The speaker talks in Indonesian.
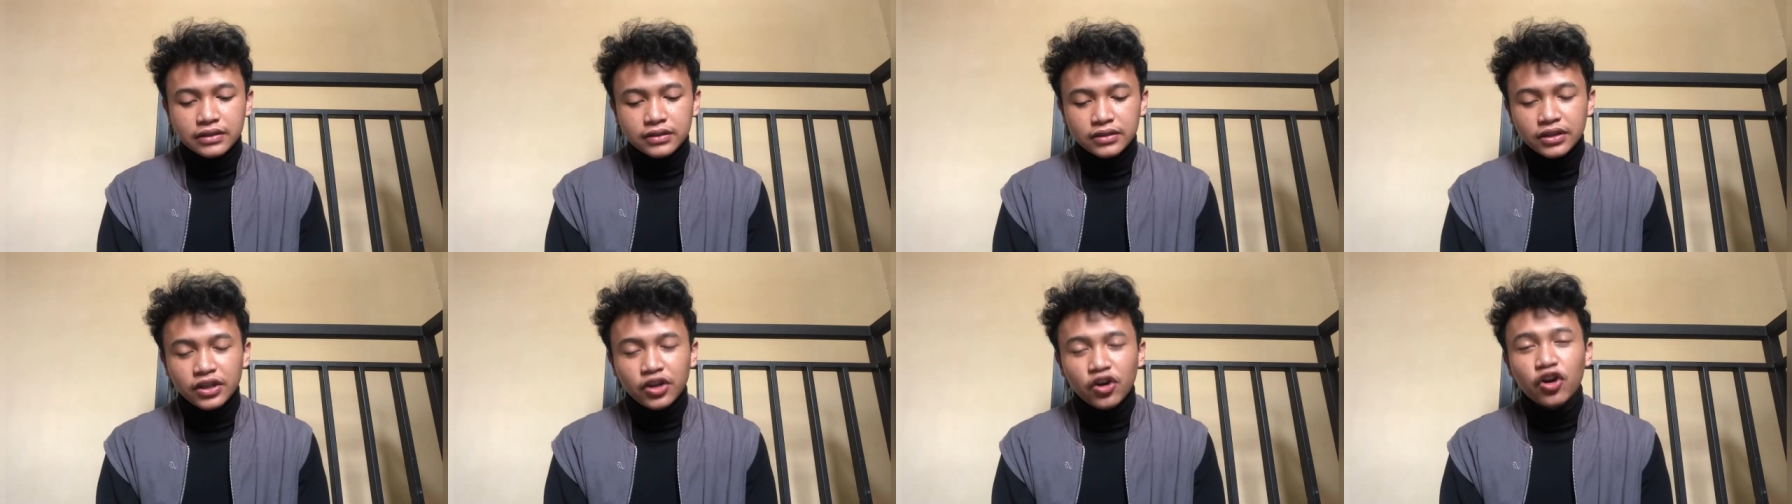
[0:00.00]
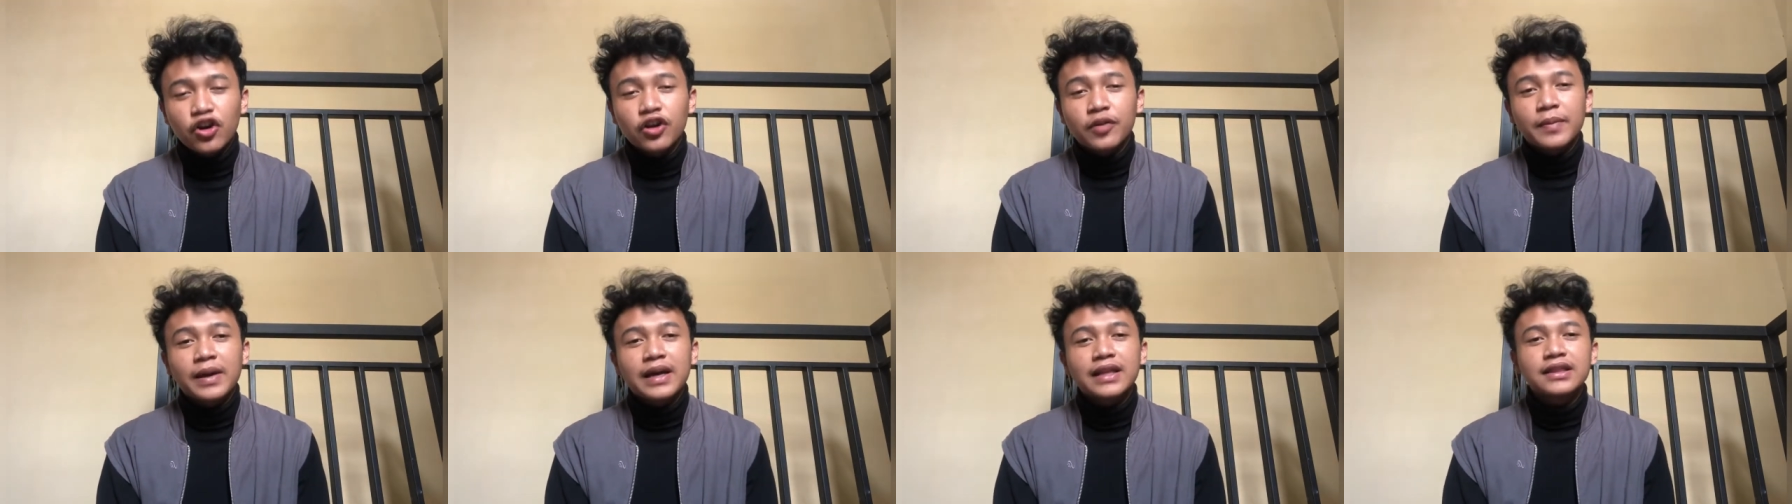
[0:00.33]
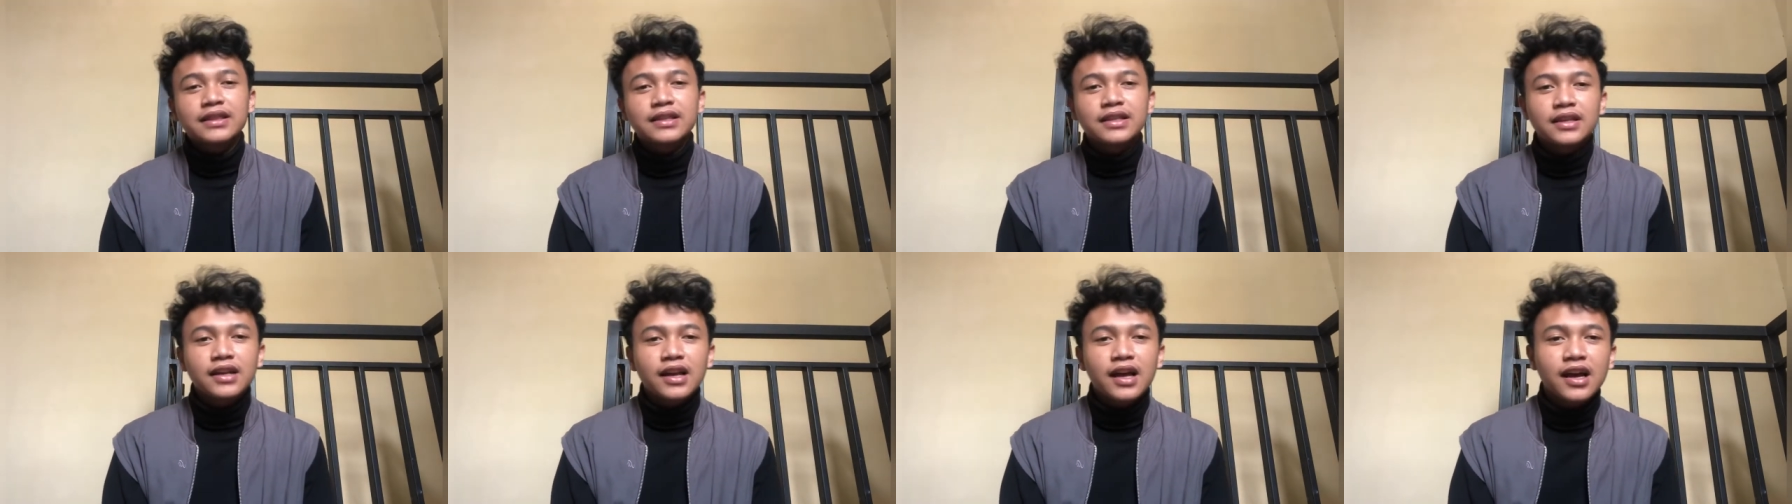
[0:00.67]

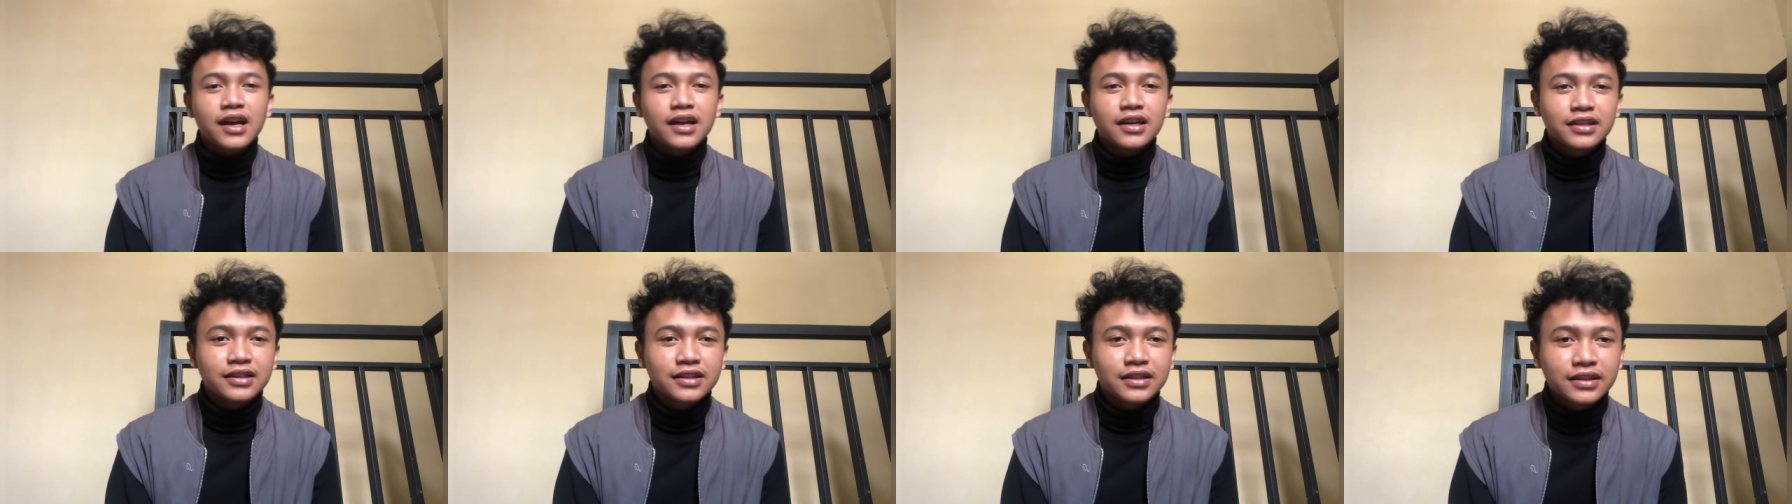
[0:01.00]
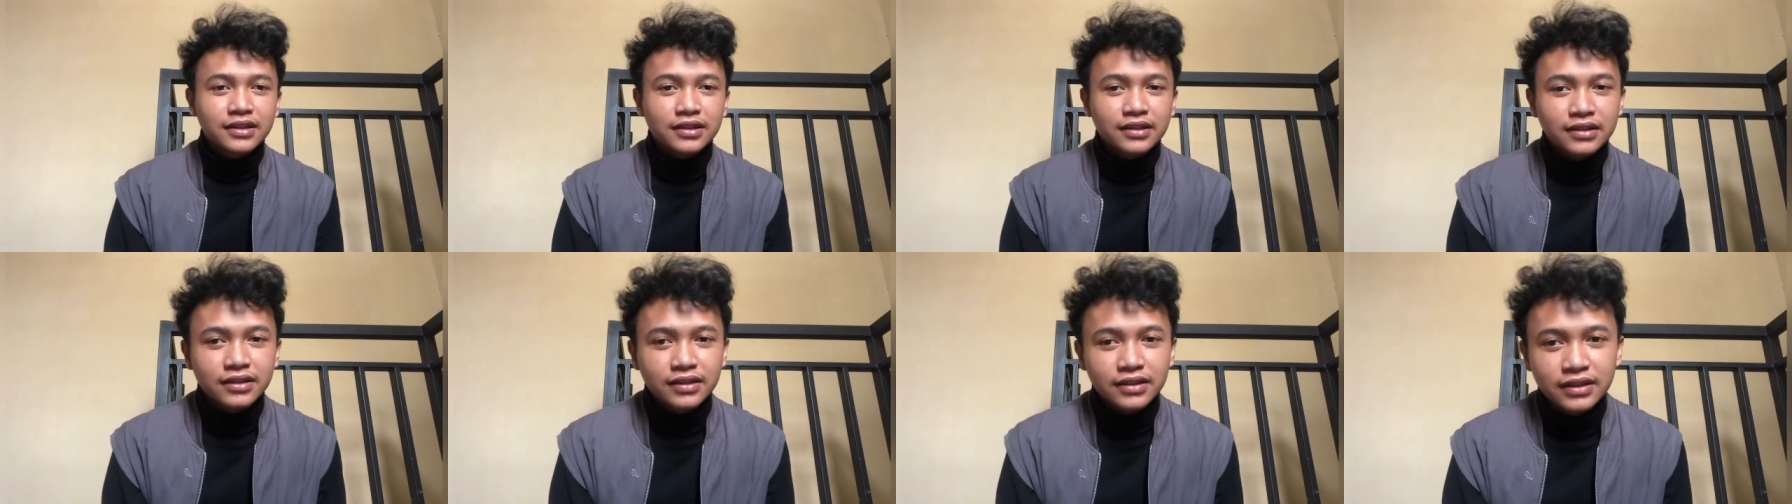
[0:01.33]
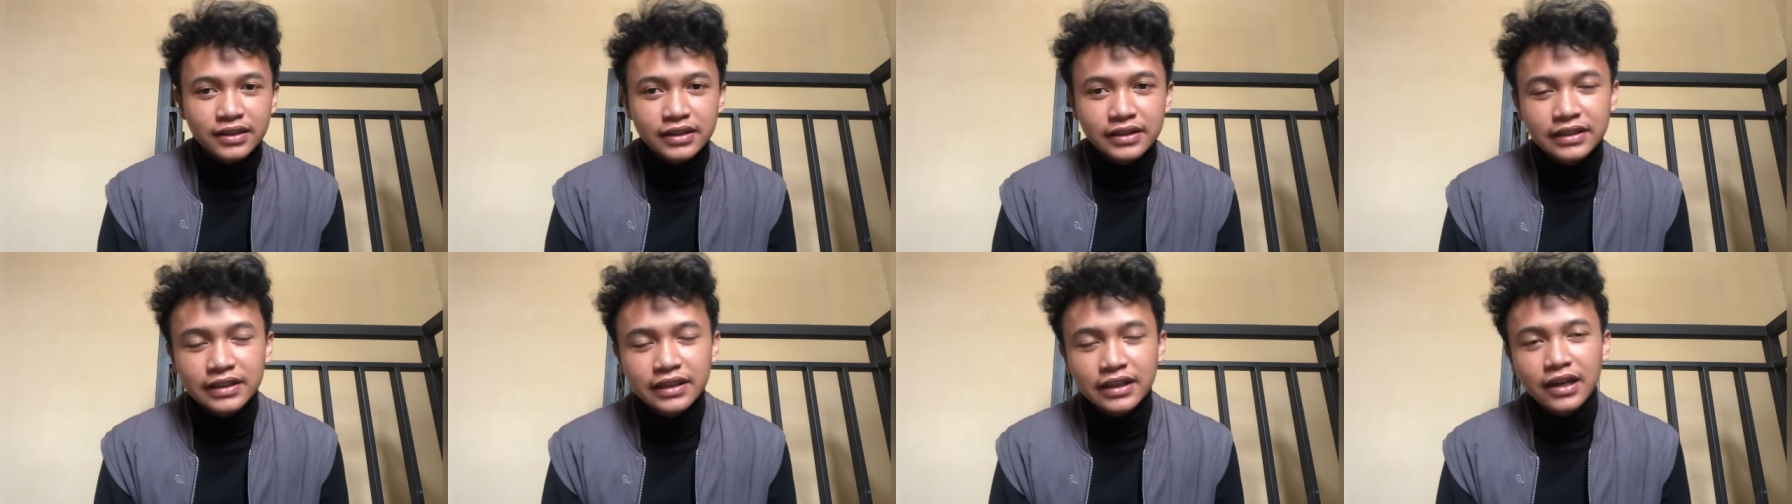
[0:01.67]
dihormati lah
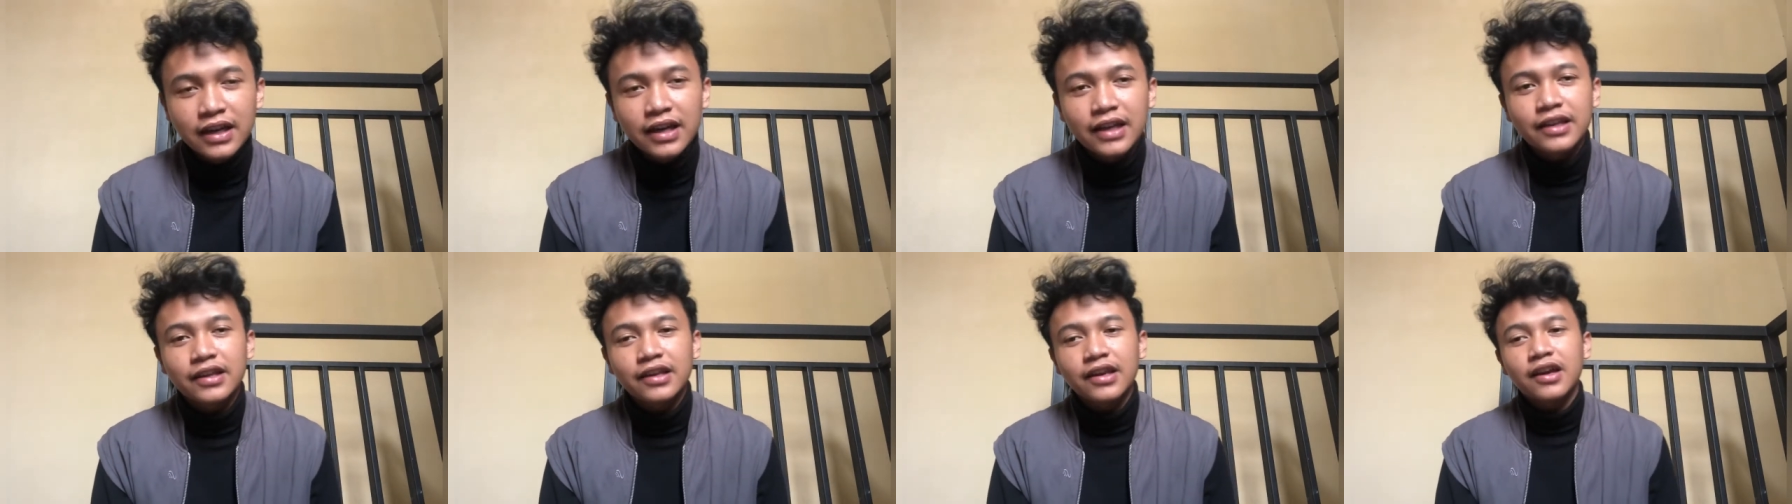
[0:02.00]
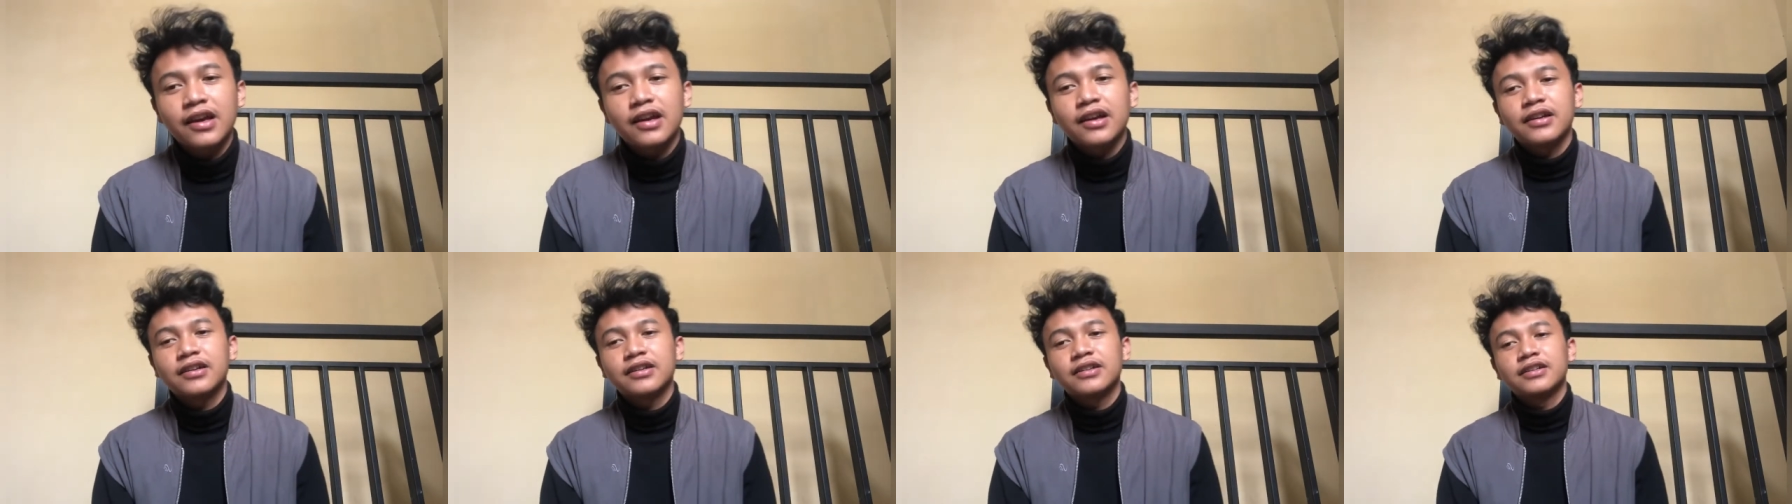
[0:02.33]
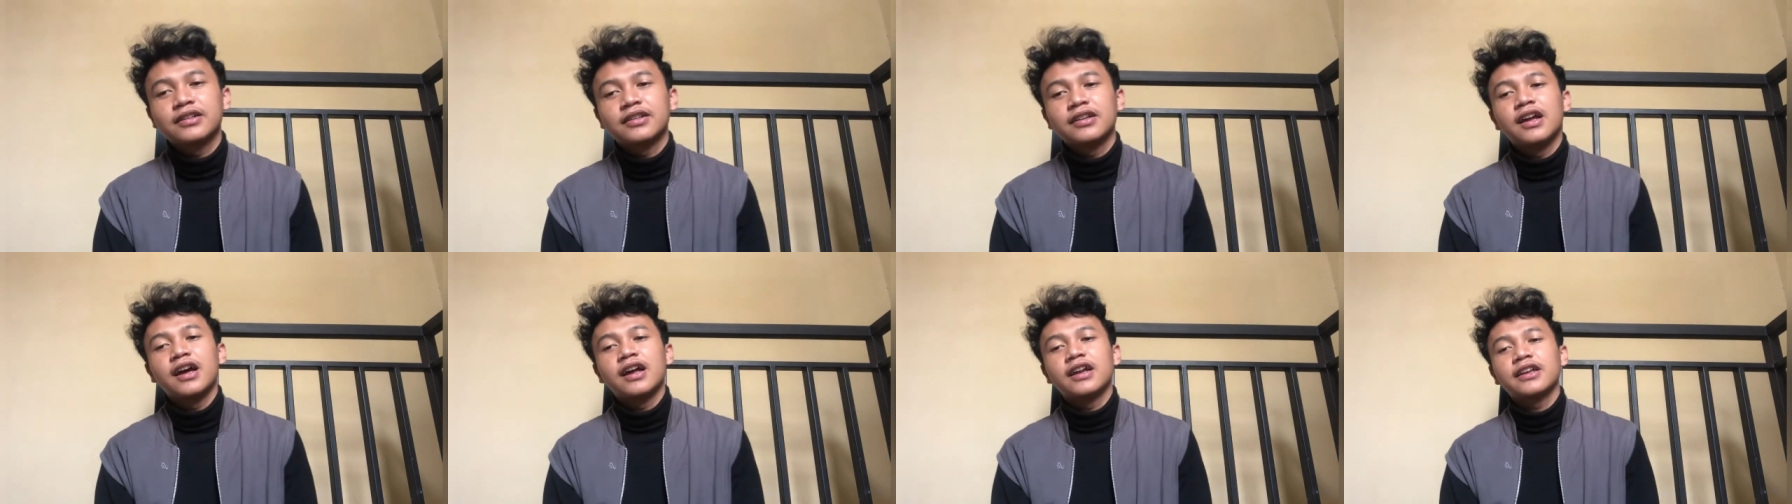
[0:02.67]
istilahnya
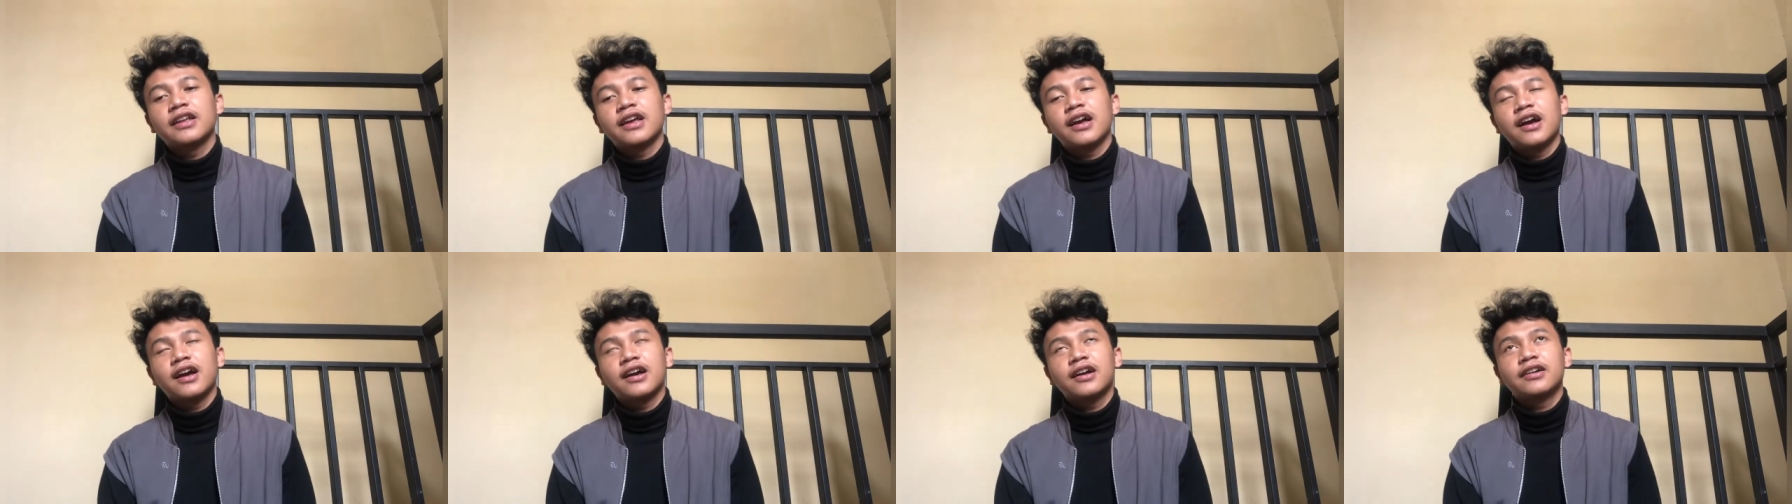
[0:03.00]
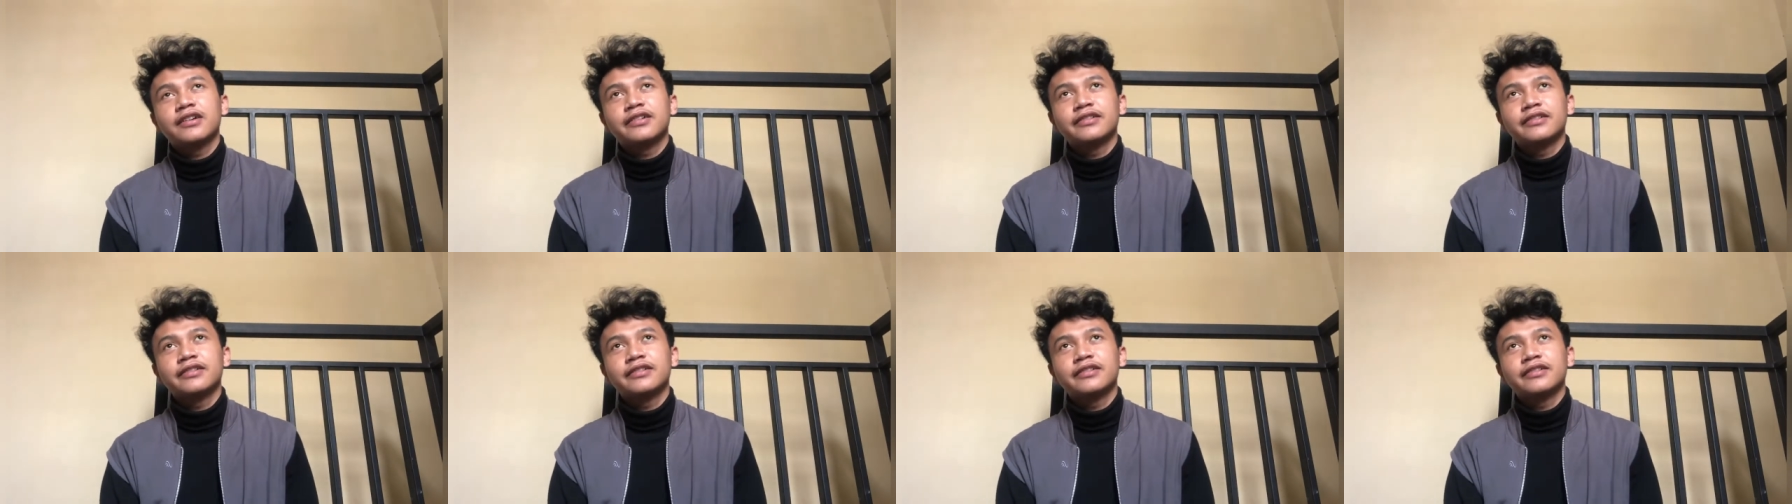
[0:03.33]
dan yang